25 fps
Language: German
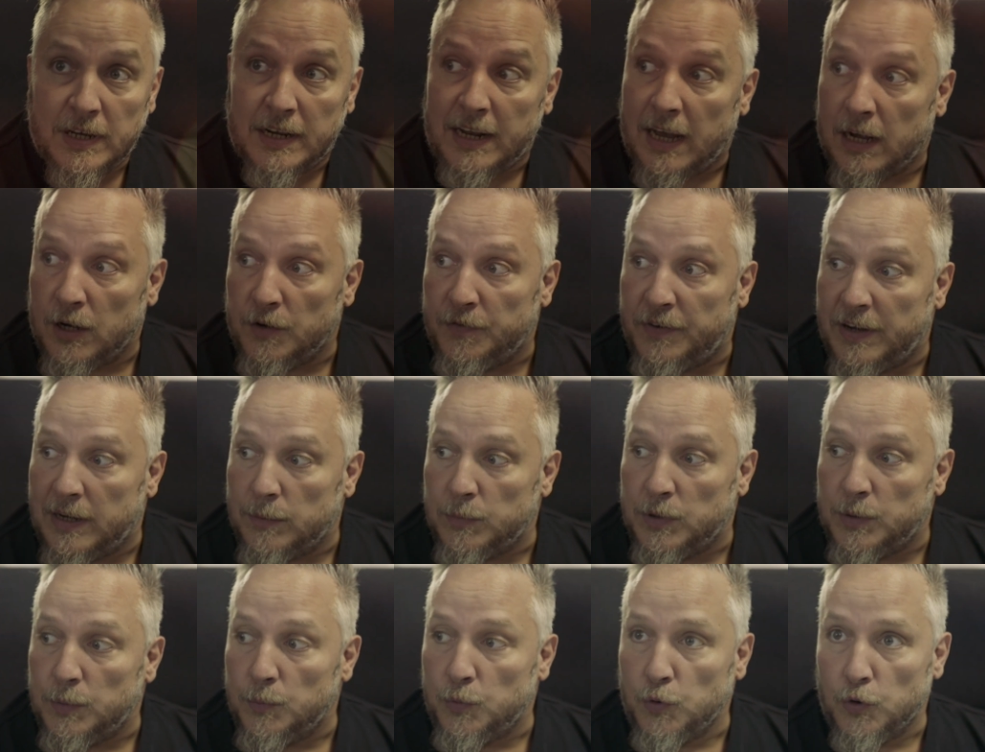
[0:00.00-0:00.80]
Es hat
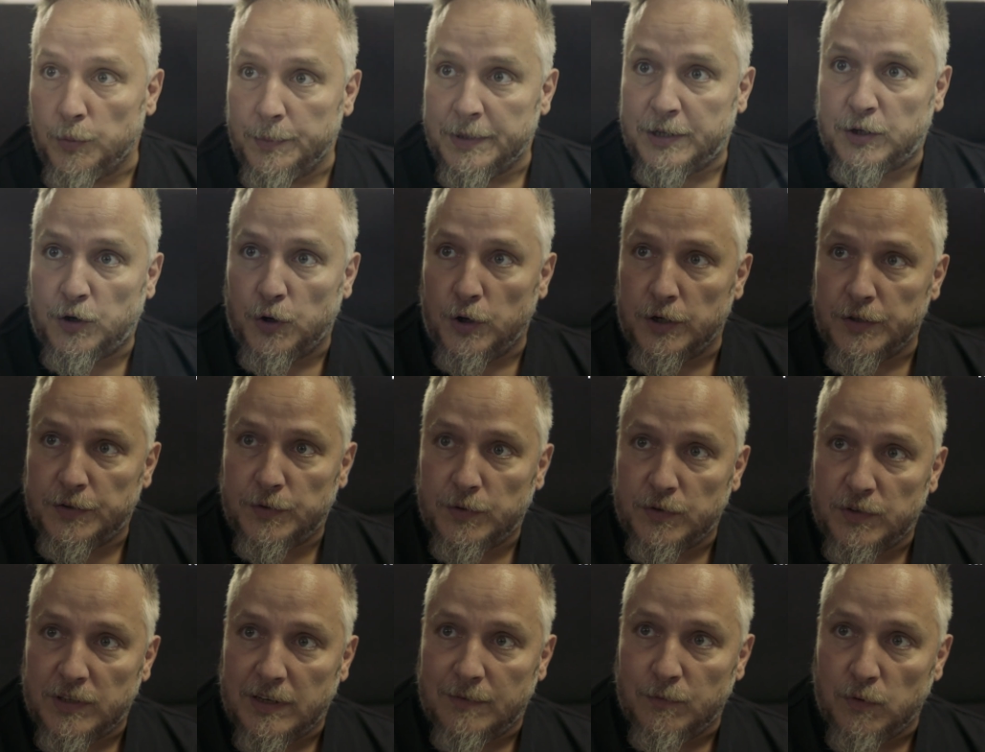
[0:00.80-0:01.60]
angefangen mit einem Buch mit
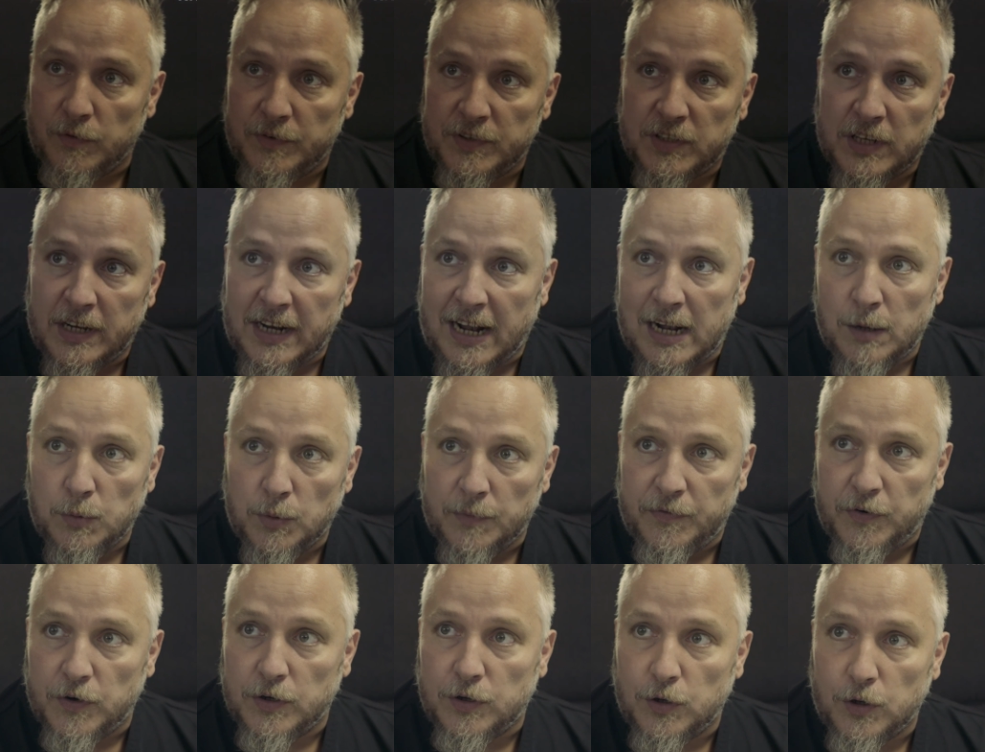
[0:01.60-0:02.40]
Curse zusammen, wo wir sein
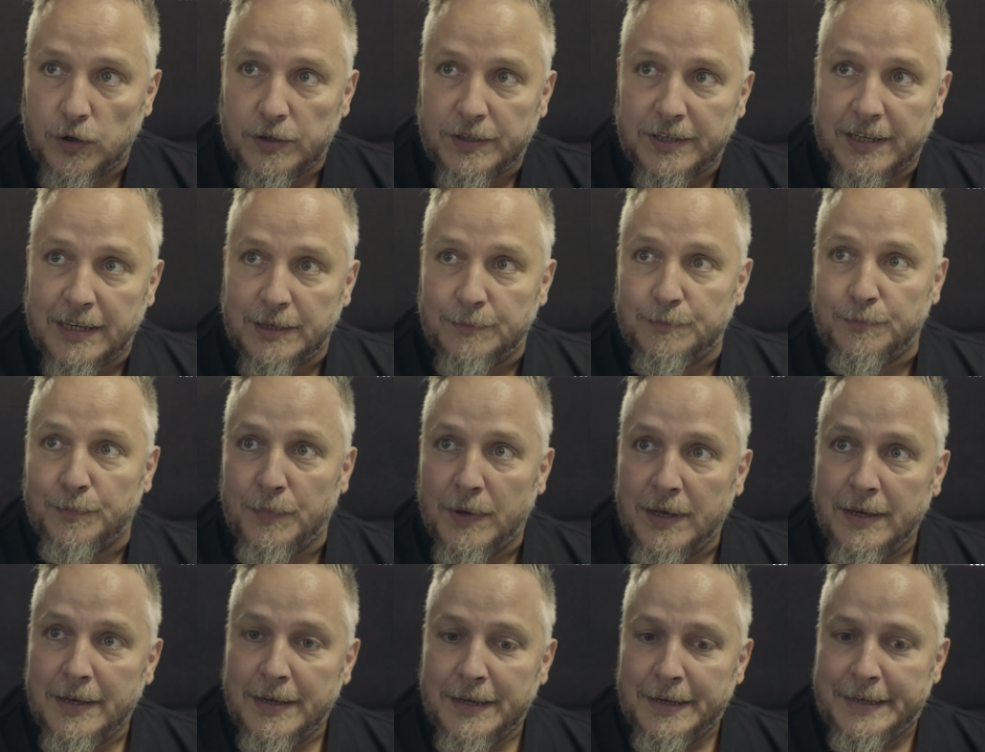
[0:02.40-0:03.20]
Album verkocht haben.
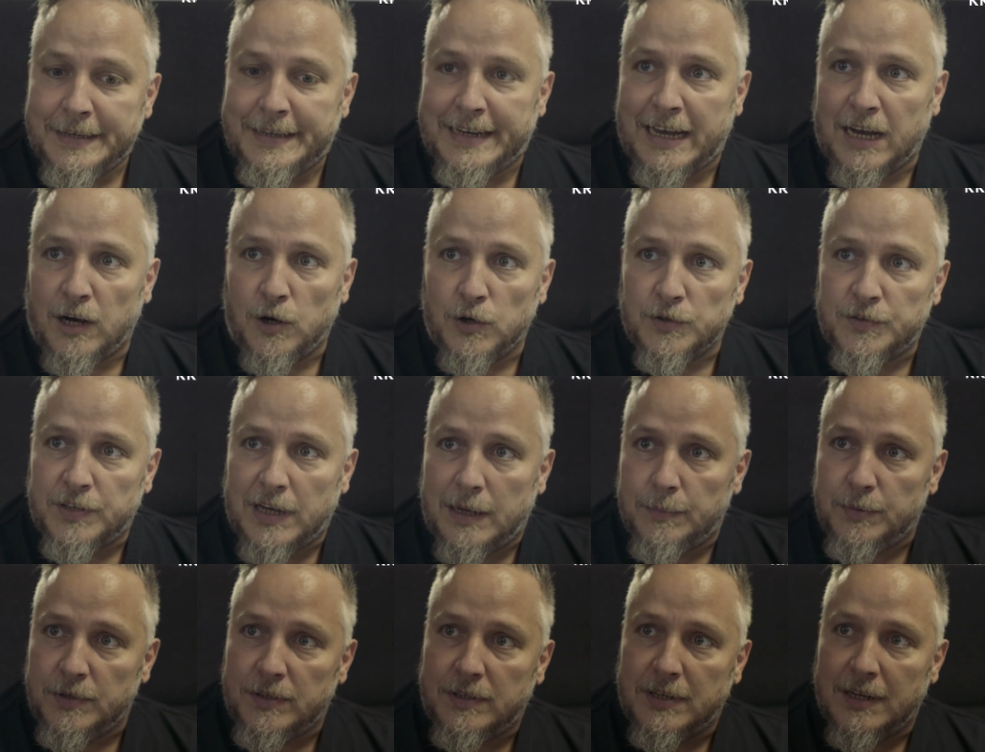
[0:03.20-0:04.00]
Mhm. Daraus
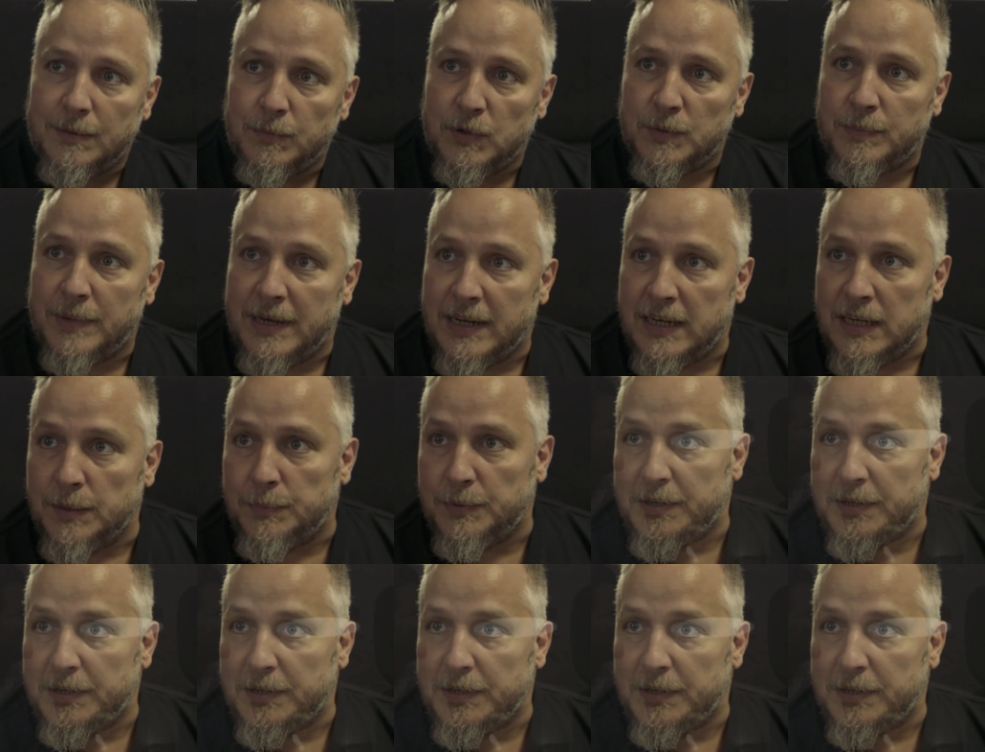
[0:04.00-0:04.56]
habe ich dann mit meinen